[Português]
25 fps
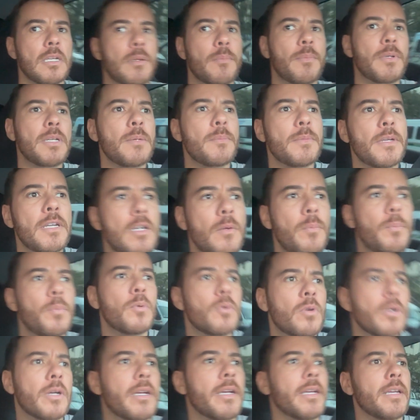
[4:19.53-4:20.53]
Primeiro
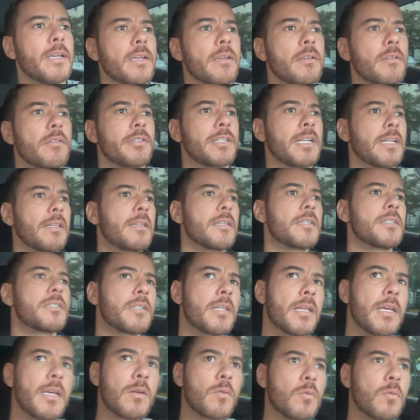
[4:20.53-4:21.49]
porque já testei